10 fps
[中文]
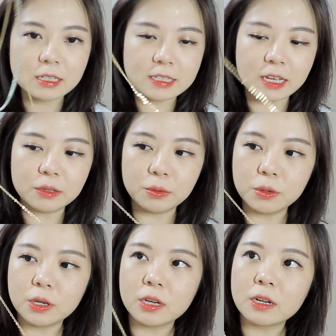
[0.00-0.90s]
简
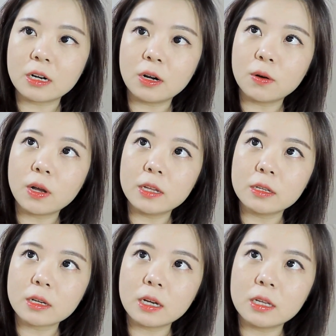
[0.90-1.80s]
约，然后
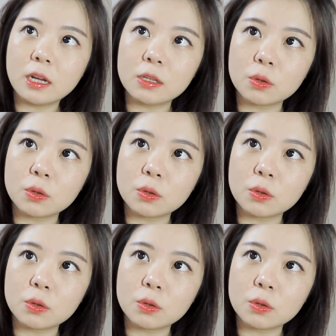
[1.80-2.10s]
很跟很